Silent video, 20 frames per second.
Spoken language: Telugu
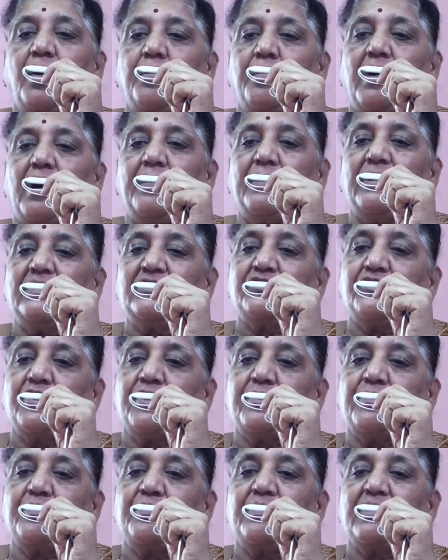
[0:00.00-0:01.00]
మా
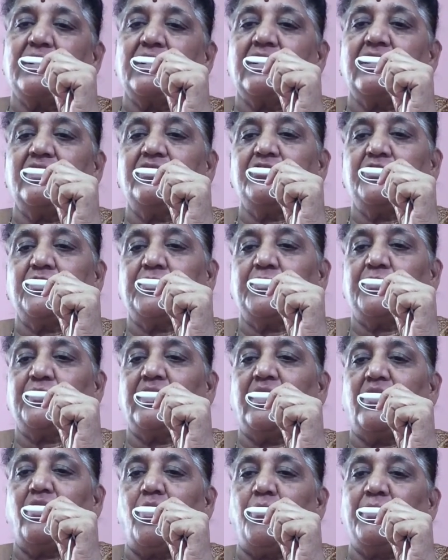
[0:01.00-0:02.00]
పంచారు మీదకి
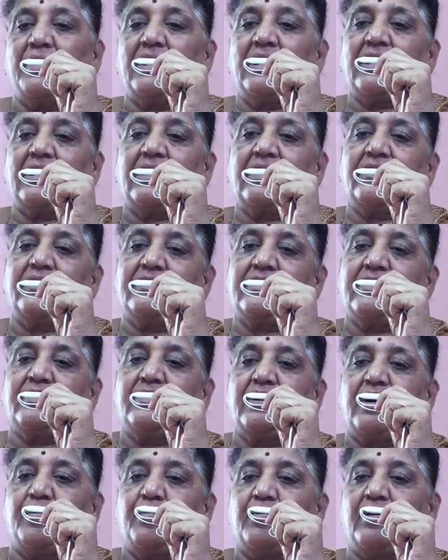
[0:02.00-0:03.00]
చేరుకున్నాం అమ్మలక్కలు
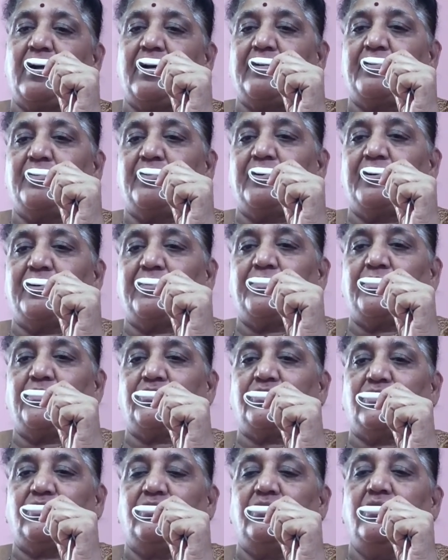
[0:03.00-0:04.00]
అందరం కబుర్లు ఆడుకోవడం
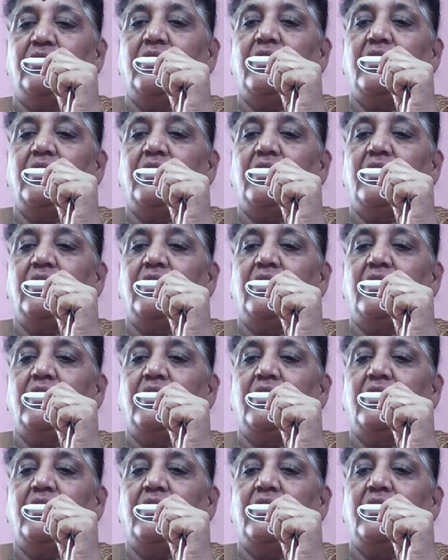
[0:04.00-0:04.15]
కోసం